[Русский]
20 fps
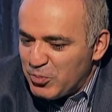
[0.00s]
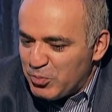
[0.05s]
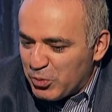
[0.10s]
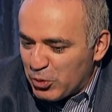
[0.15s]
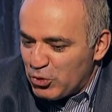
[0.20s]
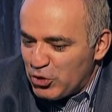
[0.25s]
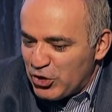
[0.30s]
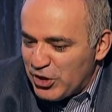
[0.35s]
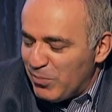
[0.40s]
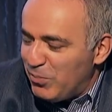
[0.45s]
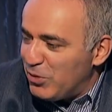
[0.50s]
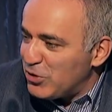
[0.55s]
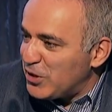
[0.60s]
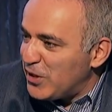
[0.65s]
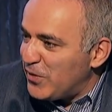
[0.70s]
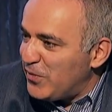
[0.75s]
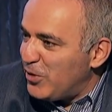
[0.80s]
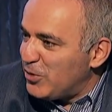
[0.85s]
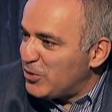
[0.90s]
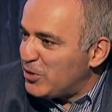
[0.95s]
э, прочно
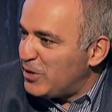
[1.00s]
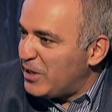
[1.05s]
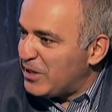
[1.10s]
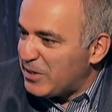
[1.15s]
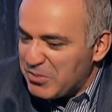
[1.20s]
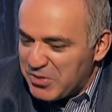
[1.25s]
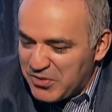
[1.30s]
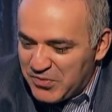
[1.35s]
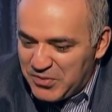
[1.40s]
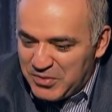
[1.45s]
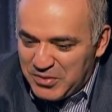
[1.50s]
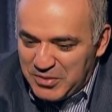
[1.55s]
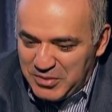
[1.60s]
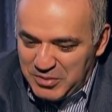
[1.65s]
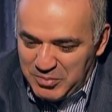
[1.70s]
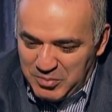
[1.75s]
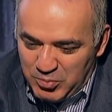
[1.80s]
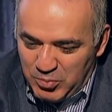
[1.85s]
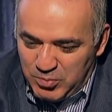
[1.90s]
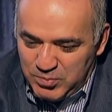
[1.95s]
обосновался, я там
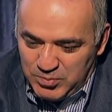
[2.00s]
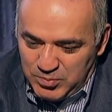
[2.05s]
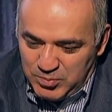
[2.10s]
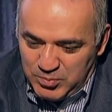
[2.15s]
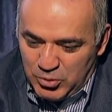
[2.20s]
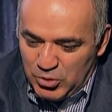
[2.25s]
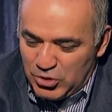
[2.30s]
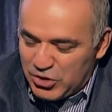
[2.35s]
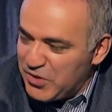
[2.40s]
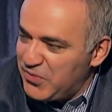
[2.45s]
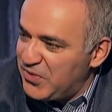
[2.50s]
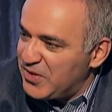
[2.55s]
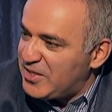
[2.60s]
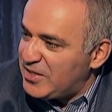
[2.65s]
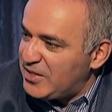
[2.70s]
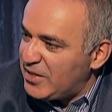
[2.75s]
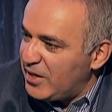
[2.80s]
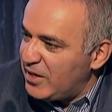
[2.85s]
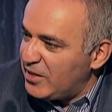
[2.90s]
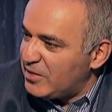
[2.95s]
больше
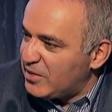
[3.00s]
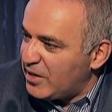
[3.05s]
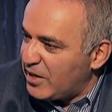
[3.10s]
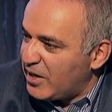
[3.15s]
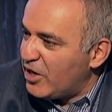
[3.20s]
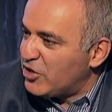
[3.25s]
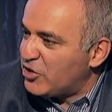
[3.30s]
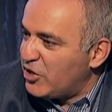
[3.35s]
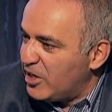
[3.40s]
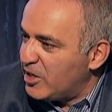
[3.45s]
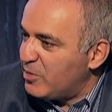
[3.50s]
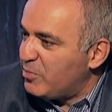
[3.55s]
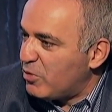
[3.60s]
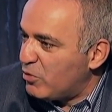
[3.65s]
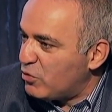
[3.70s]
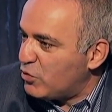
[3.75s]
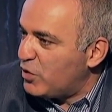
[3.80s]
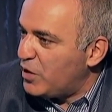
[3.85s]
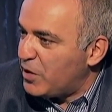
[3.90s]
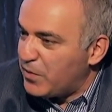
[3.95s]
20 лет, я каждое лето
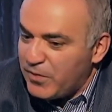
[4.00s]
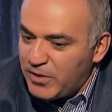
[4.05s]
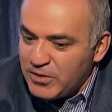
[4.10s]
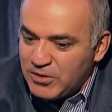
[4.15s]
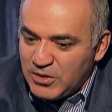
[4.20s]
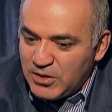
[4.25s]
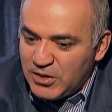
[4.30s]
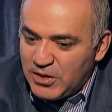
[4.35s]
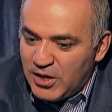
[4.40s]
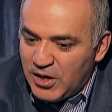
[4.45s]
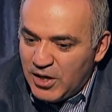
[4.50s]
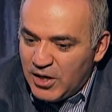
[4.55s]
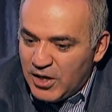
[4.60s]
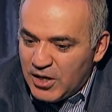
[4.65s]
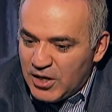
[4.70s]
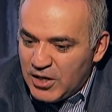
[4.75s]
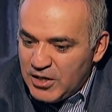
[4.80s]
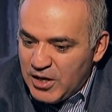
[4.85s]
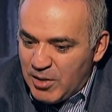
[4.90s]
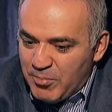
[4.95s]
провожу в Хорватии.
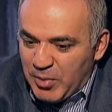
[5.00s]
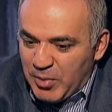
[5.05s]
Я